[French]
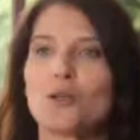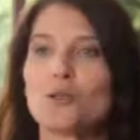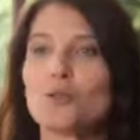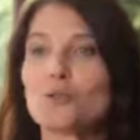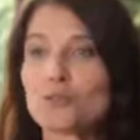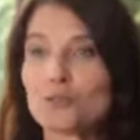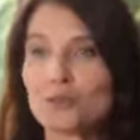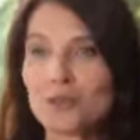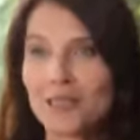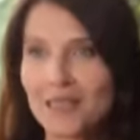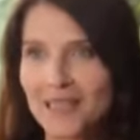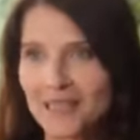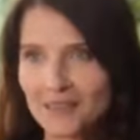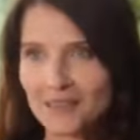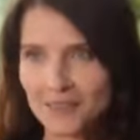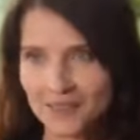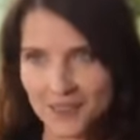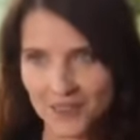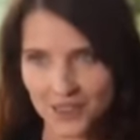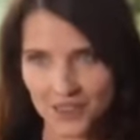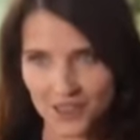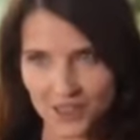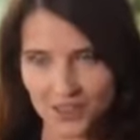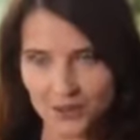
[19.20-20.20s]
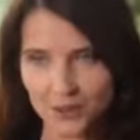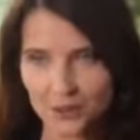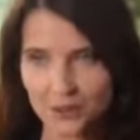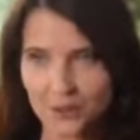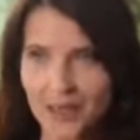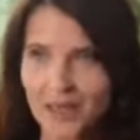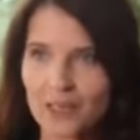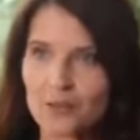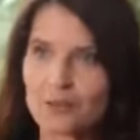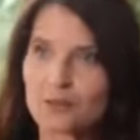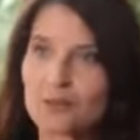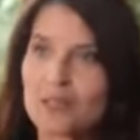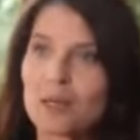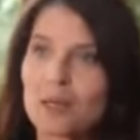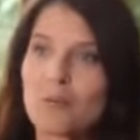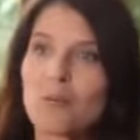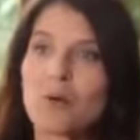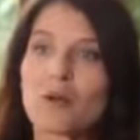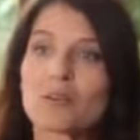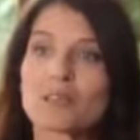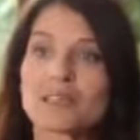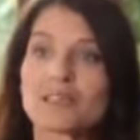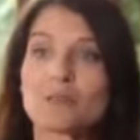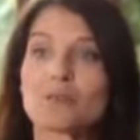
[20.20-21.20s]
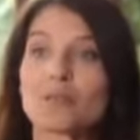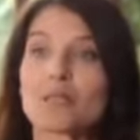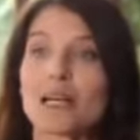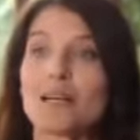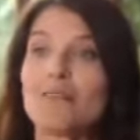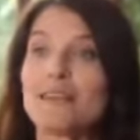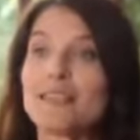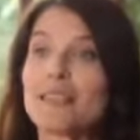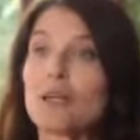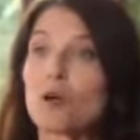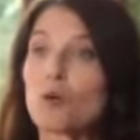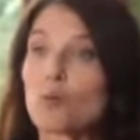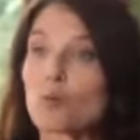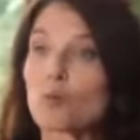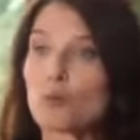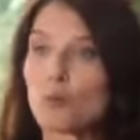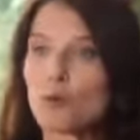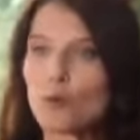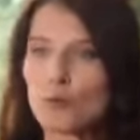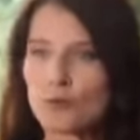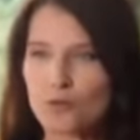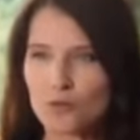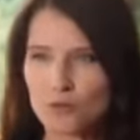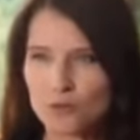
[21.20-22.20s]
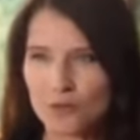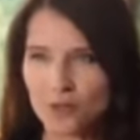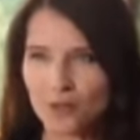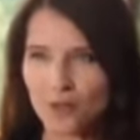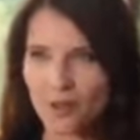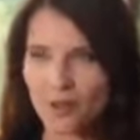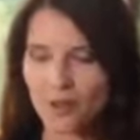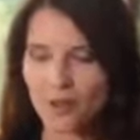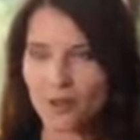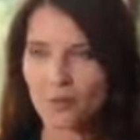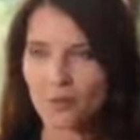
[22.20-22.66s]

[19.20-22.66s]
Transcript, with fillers: Le secret de cette gestuelle, tout d'abord, c'est de travailler en profondeur,